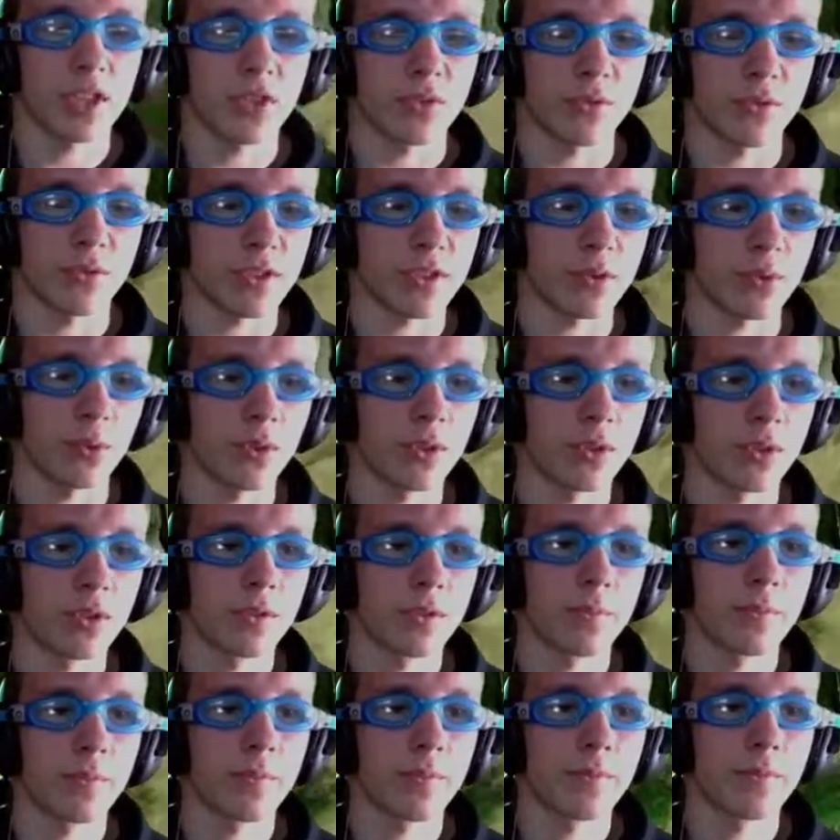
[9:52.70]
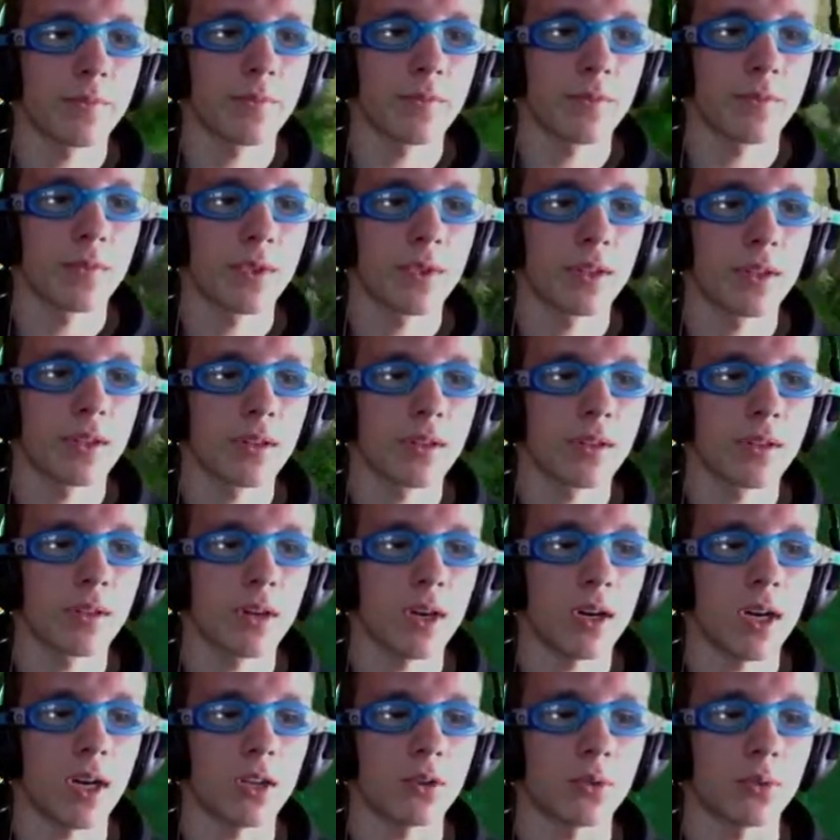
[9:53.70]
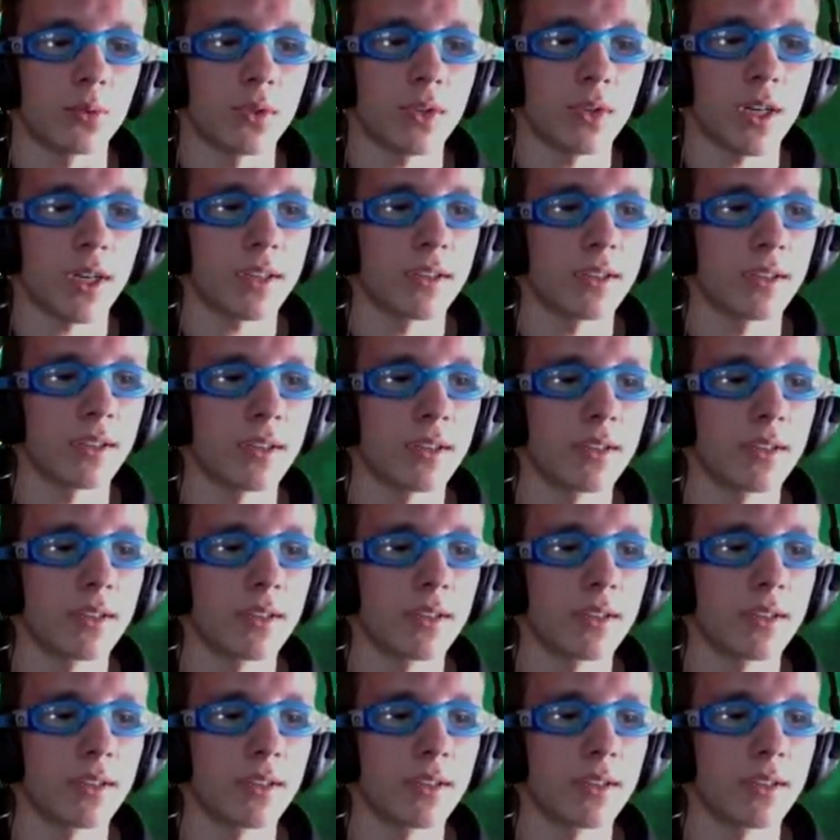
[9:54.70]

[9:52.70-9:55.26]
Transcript: fast tot. Ach du Kacke.